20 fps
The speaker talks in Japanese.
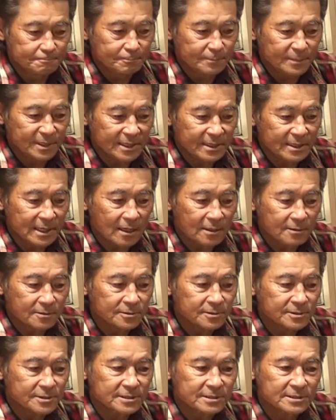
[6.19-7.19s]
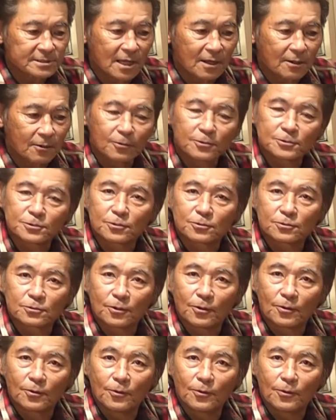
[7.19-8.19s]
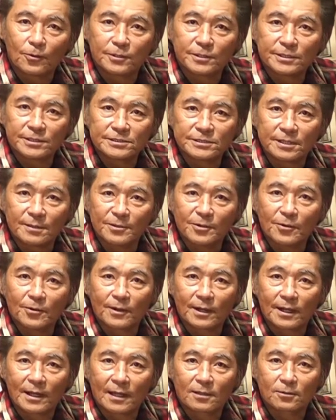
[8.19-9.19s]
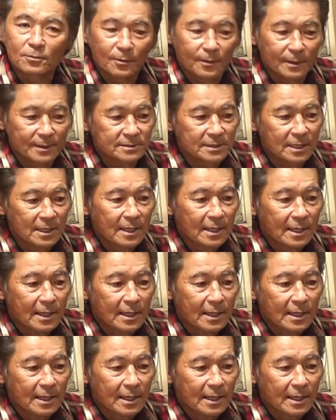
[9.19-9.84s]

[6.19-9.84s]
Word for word: 美覚シダをちょっとお送りしてみようかなと思います。